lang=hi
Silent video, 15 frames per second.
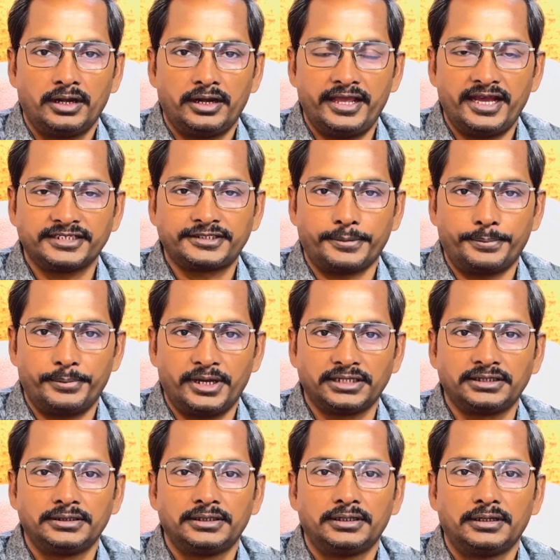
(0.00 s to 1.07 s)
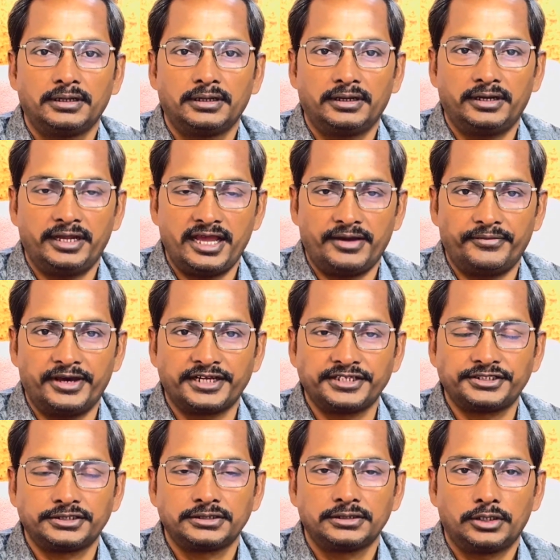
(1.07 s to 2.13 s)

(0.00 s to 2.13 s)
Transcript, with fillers: नया सम्मत नया वर्ष